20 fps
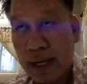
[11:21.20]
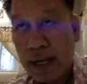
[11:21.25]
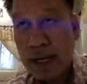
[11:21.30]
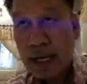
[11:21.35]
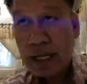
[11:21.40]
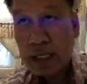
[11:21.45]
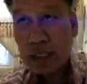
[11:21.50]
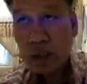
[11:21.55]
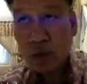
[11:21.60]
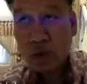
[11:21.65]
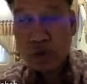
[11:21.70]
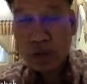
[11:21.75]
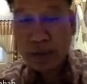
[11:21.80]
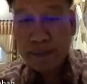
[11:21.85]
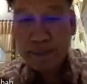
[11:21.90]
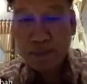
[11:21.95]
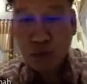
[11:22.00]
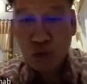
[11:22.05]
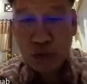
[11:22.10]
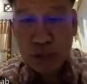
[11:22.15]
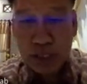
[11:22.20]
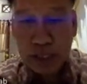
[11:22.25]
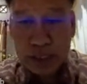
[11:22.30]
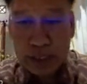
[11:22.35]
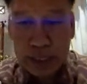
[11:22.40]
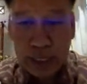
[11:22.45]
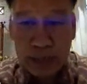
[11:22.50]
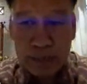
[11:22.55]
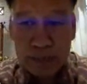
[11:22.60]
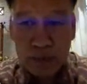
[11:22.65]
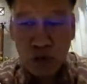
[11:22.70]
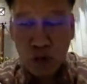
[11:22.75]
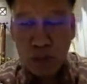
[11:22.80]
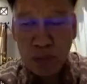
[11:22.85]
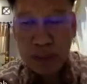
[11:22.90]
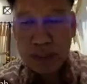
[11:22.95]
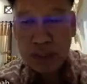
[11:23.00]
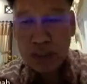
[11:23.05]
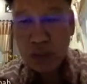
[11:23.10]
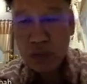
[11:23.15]
atau sering pusing, gejala
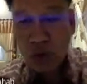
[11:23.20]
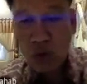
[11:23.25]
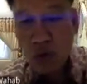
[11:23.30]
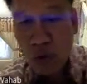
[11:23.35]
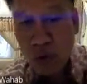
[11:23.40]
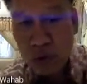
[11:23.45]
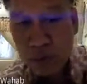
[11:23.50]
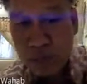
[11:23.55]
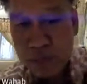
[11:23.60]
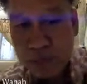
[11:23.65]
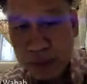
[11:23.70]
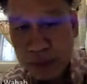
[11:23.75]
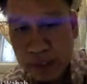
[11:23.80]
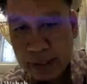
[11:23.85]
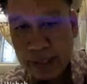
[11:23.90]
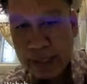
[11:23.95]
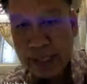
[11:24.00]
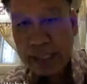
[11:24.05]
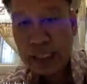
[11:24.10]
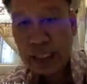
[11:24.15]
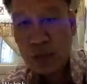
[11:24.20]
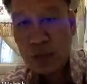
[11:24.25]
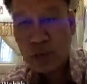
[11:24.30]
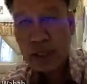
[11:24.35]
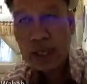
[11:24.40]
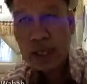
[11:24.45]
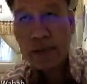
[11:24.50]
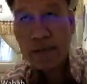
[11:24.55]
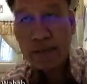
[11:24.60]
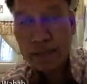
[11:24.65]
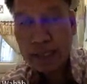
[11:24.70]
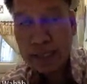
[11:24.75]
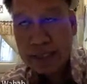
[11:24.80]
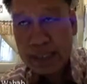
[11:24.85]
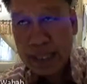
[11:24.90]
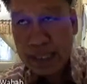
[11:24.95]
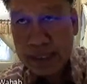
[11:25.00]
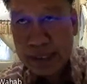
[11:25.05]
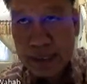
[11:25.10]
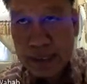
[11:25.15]
menyerupai stroke, ternyata sudah
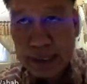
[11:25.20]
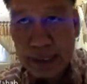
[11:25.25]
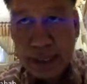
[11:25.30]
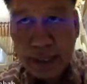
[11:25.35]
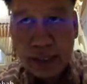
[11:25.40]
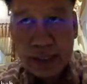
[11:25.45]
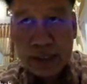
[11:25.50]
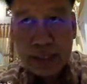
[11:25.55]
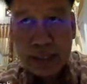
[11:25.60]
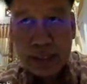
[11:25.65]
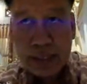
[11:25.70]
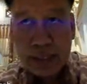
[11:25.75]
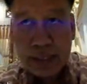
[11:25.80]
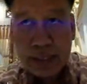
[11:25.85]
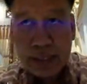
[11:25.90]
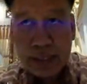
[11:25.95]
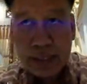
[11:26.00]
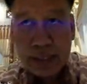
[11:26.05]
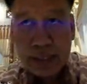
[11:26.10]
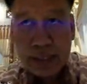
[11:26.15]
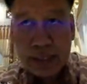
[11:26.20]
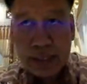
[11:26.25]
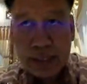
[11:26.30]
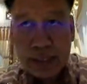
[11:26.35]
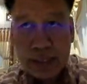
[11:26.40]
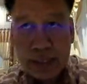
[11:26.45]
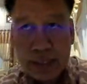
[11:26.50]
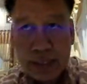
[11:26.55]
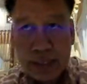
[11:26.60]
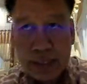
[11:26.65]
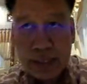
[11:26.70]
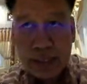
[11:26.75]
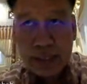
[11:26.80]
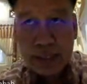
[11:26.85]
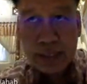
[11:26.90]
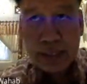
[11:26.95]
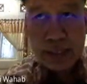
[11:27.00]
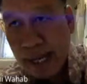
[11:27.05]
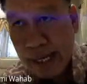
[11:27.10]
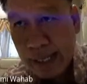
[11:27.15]
metastasis dari CA paru ke
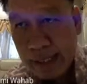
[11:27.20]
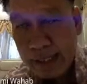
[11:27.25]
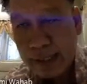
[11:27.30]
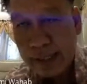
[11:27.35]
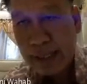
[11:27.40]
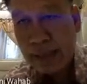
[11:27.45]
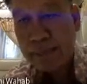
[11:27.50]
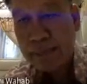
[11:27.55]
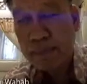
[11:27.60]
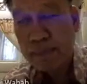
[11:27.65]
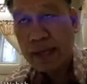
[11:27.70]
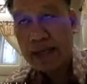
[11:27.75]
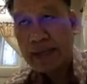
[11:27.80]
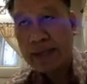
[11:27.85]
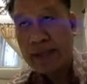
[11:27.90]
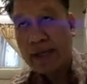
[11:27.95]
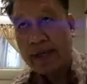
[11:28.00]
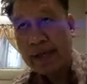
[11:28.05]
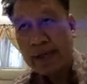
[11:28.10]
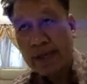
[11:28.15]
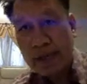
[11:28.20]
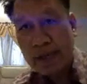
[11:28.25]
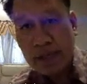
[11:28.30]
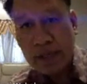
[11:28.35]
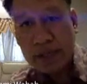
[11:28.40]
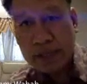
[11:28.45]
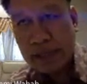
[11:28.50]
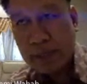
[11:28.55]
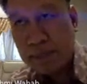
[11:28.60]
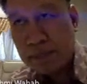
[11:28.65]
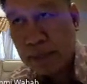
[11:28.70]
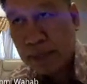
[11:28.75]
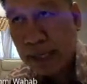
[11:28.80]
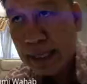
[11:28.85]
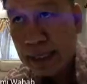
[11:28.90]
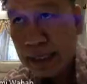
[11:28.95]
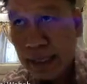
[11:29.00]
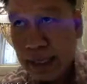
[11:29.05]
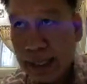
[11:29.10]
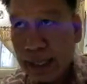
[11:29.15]
otak. Jadi tampilannya
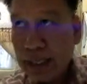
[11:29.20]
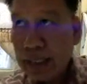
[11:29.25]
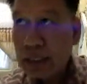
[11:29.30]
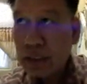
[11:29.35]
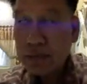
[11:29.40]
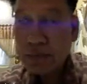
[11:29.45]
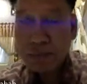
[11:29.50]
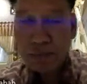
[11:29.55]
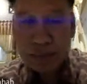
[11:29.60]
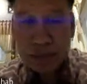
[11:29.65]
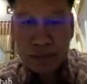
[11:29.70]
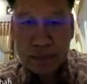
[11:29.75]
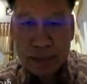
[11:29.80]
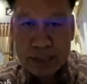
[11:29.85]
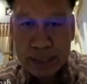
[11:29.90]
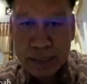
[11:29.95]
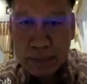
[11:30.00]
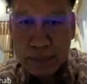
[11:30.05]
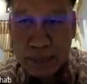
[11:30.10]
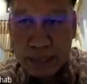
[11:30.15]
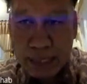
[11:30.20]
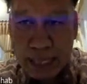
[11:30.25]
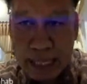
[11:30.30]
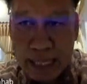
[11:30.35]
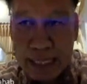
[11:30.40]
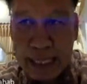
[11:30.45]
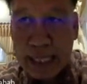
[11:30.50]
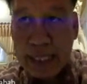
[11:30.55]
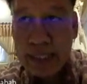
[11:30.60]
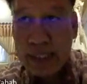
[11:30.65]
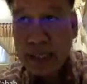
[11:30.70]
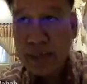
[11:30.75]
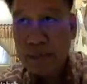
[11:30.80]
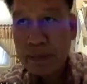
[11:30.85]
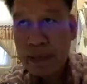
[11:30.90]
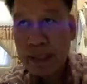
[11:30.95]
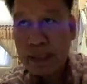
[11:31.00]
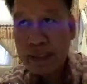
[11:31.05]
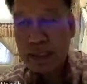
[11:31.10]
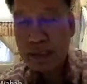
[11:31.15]
tampilan kayak semacam penekanan
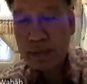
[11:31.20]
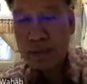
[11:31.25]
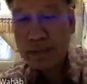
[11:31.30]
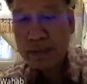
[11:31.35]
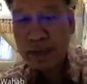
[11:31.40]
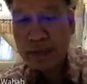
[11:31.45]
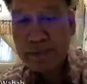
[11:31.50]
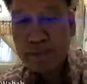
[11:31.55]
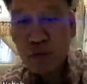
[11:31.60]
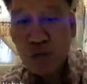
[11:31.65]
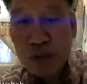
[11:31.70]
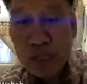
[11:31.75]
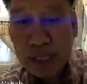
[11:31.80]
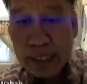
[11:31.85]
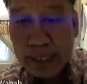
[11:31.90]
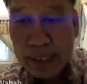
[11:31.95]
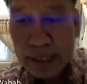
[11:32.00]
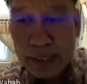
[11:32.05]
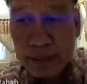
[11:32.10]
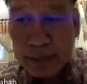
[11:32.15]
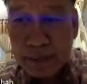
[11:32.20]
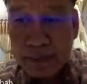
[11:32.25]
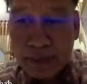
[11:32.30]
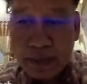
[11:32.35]
daripada sistem saraf pusat. Jadi